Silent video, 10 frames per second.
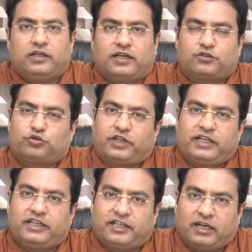नर्स को सारी
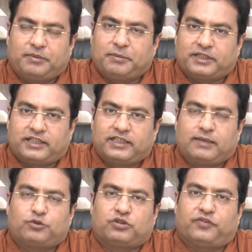डिटेल अपनी बताते हैं कि
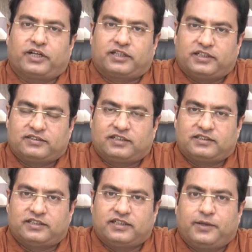आपको सफ़ेद दाग कितने साल से
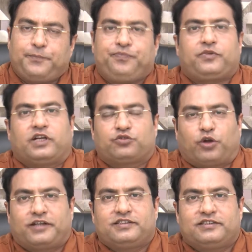थे क्या
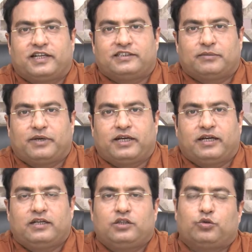सोरेसिस या एग्जामा है
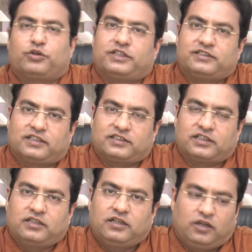तो कितने साल से
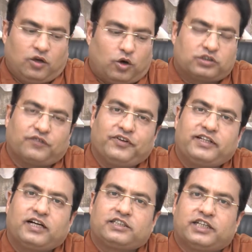था और सफ़ेद
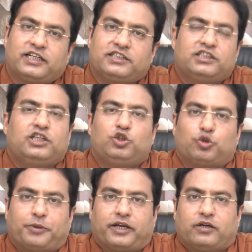दाग शरीर के जिन जिन हिस्सों
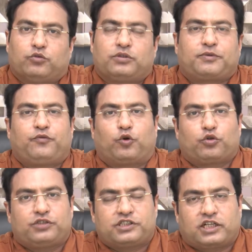पर है उन सबकी
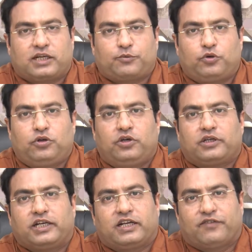फ़ोटोज़ खींच करके आपको
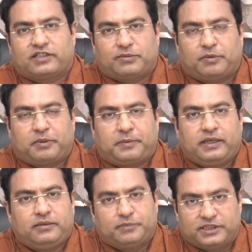क्लिनिक के व्हाट्सअप नंबर
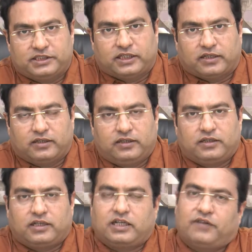पर भेजनी है
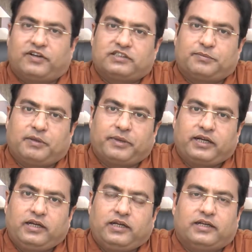क्लिनिक का व्हाट्सअप नंबर
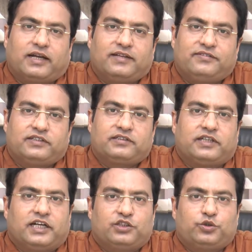है नाइन सिक्स
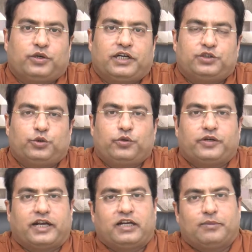एट जीरो एट जीरो
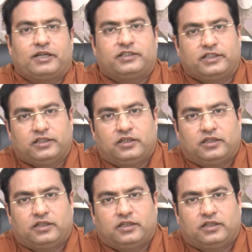नाइन डबल एट थ्री